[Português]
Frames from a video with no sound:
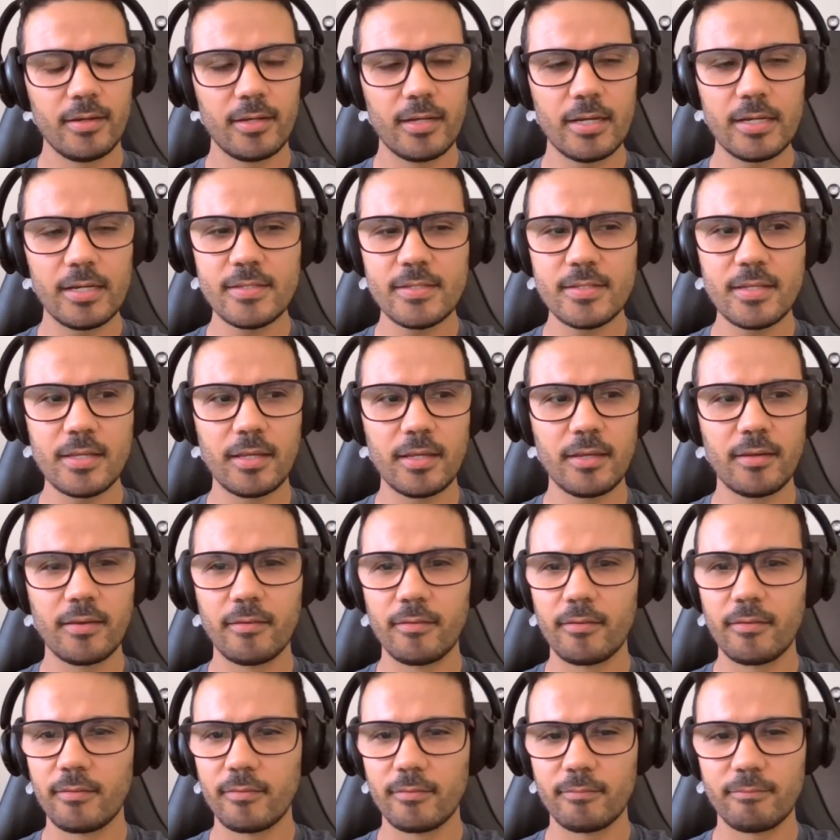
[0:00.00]
E
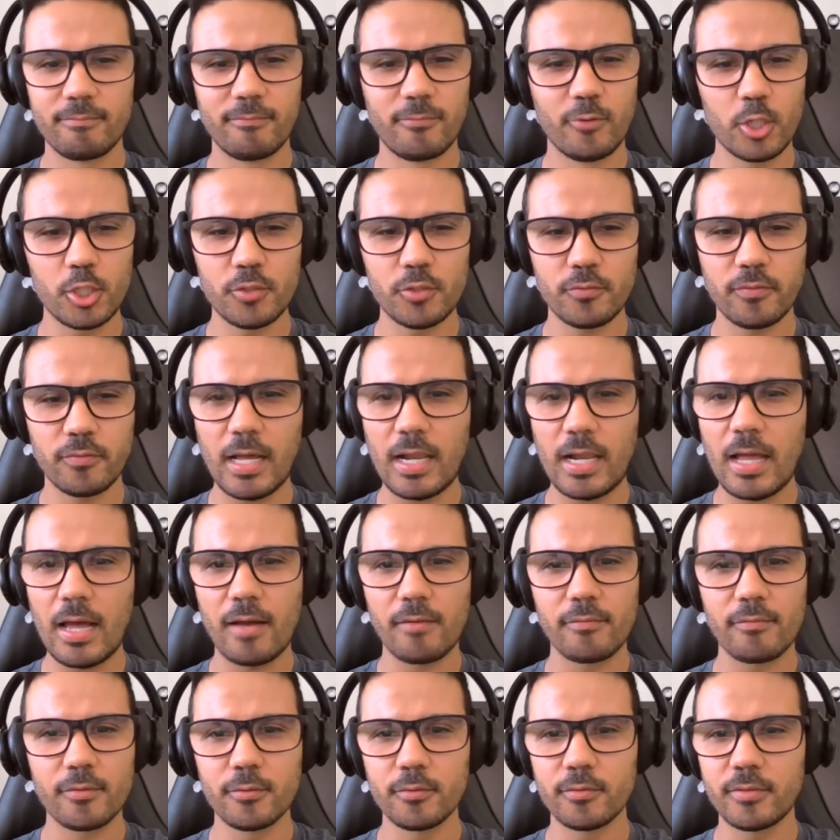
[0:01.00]
assim, vou te
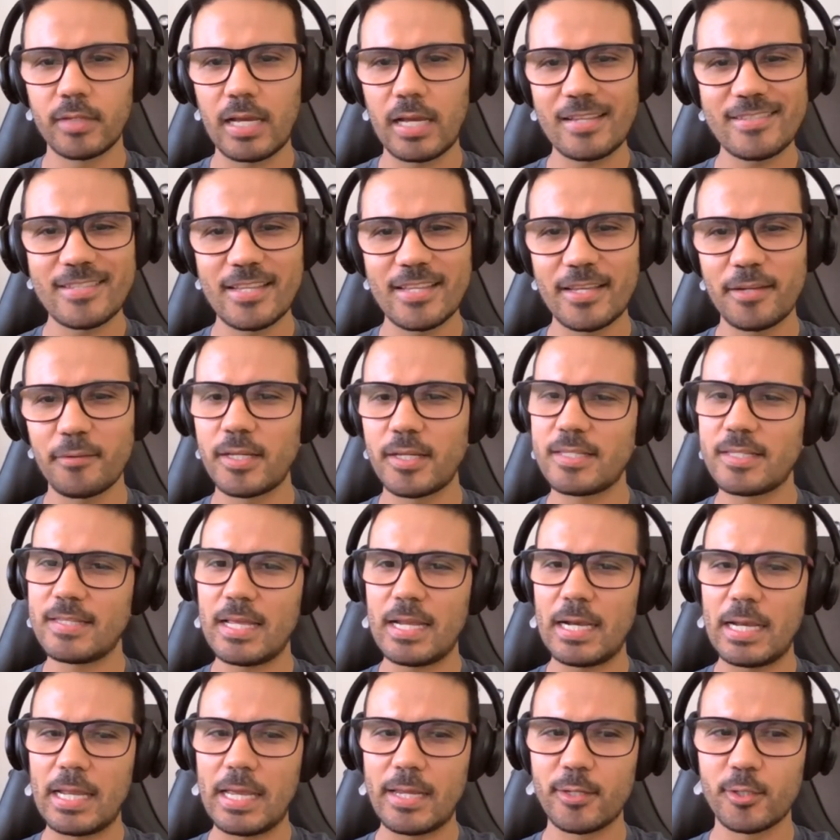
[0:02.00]
falar, viu? Tá sendo
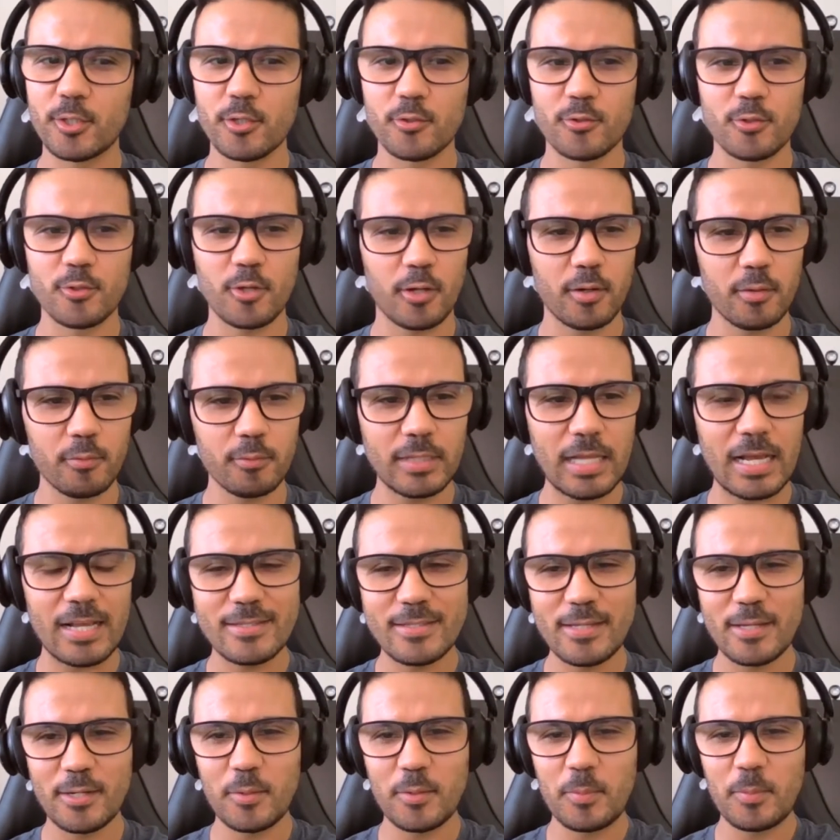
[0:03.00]
excelente. Só não tá
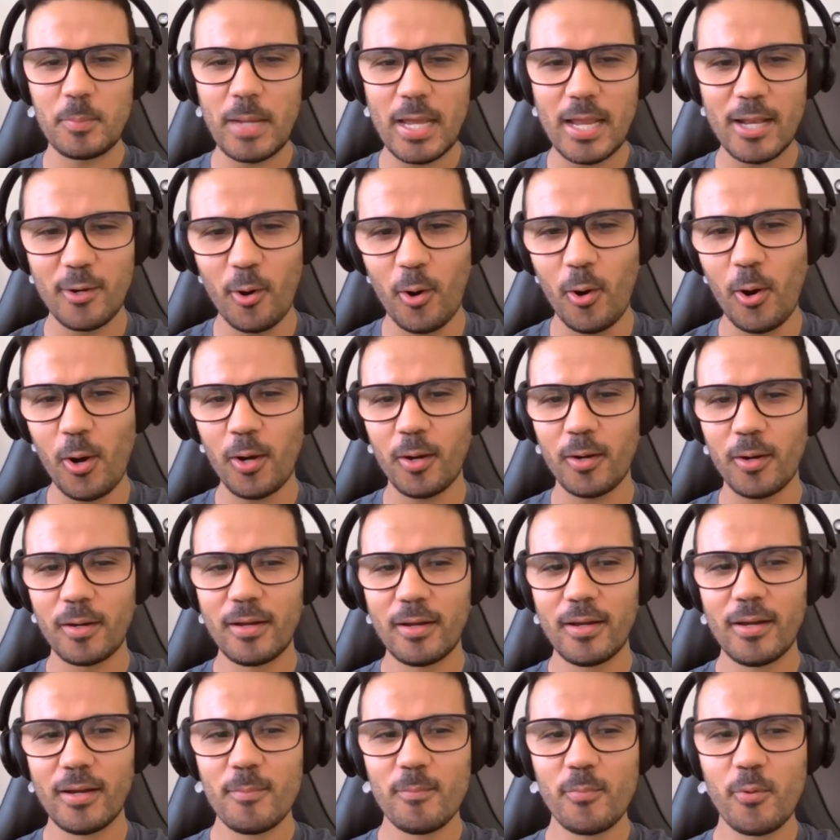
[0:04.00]
sendo melhor
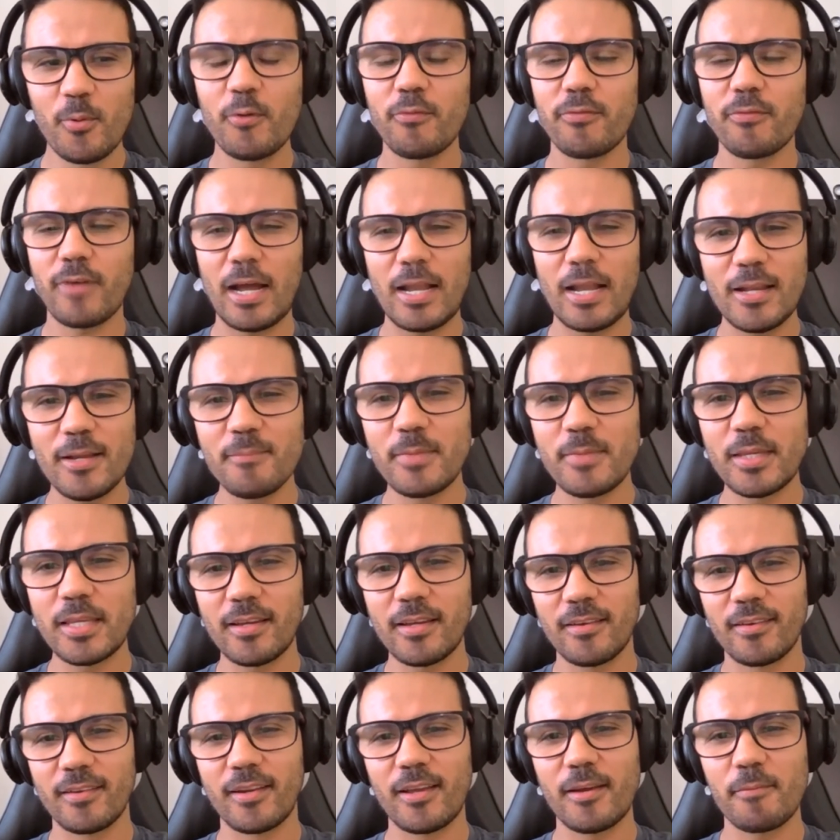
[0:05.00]
por falha
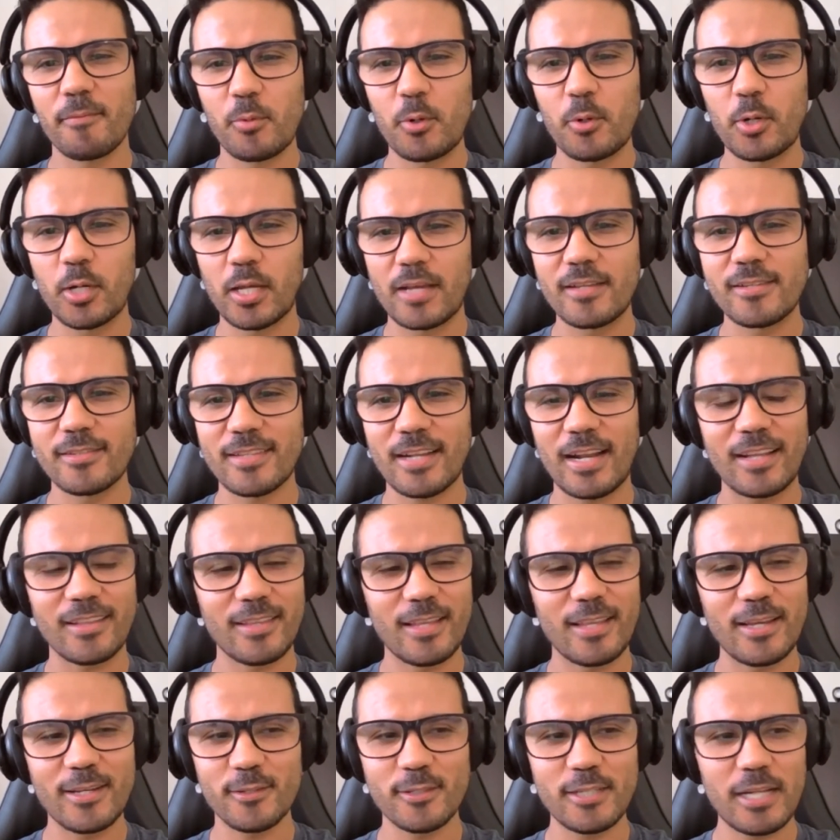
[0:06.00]
minha, né? Porque a
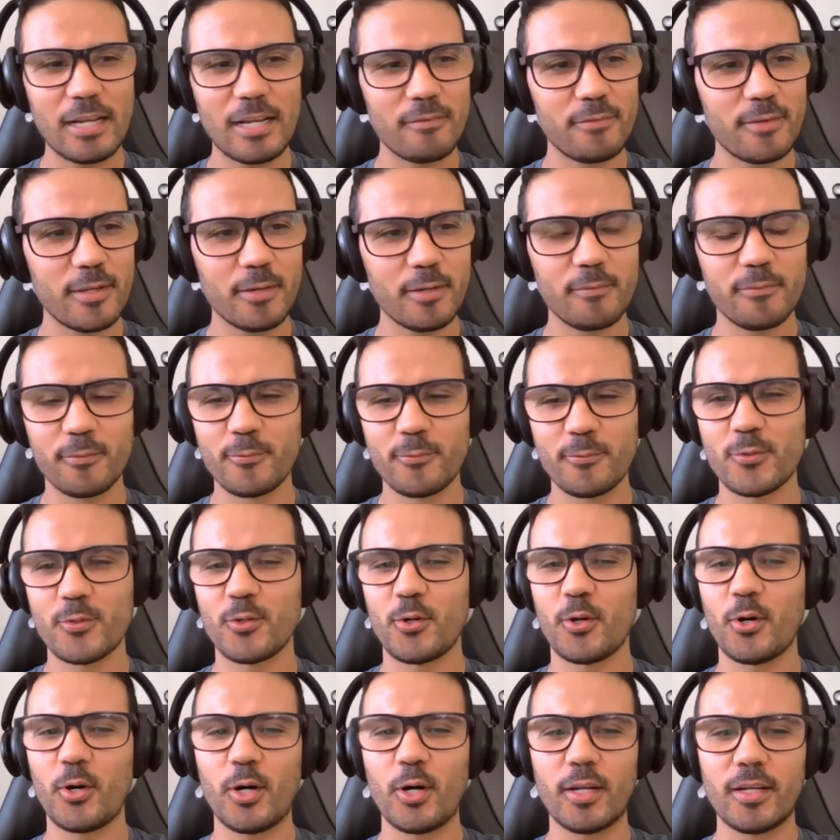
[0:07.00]
estratégia eu já vi que
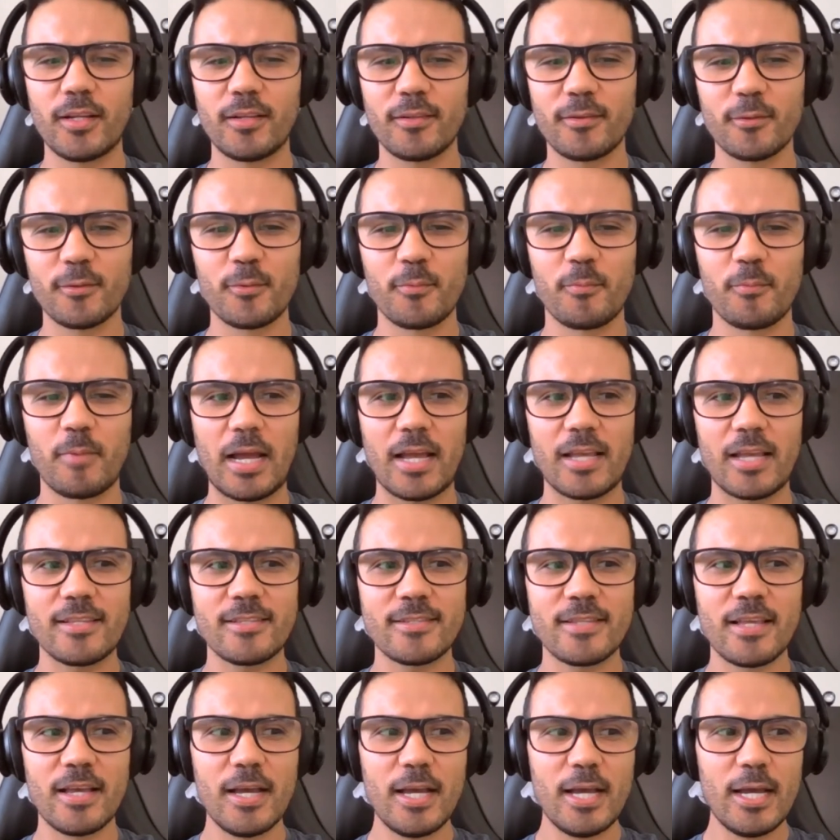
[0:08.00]
funciona e tudo
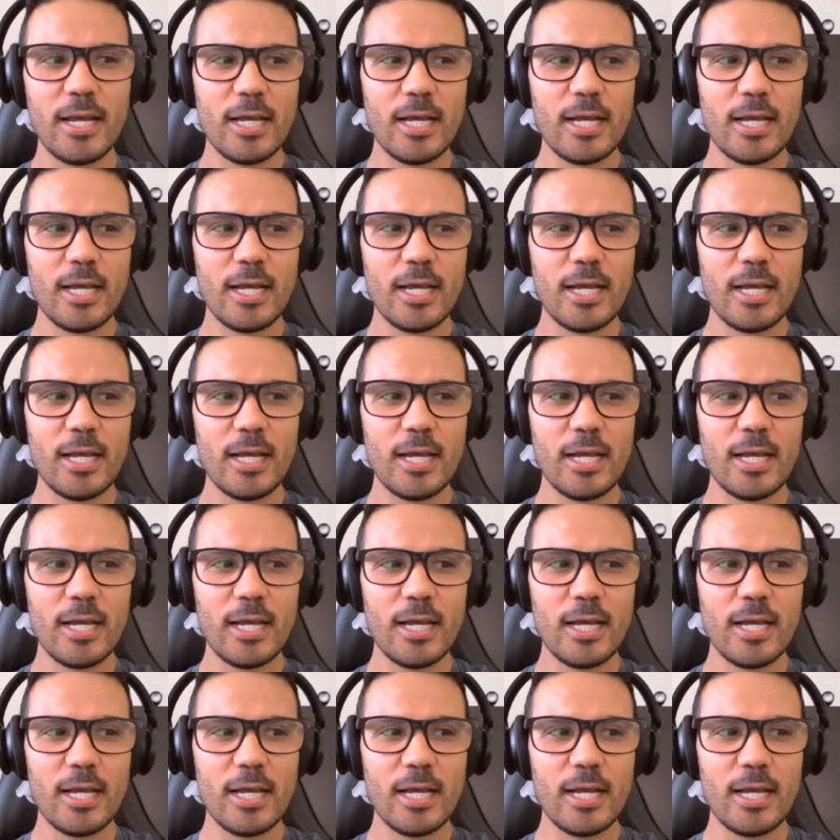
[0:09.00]
mais.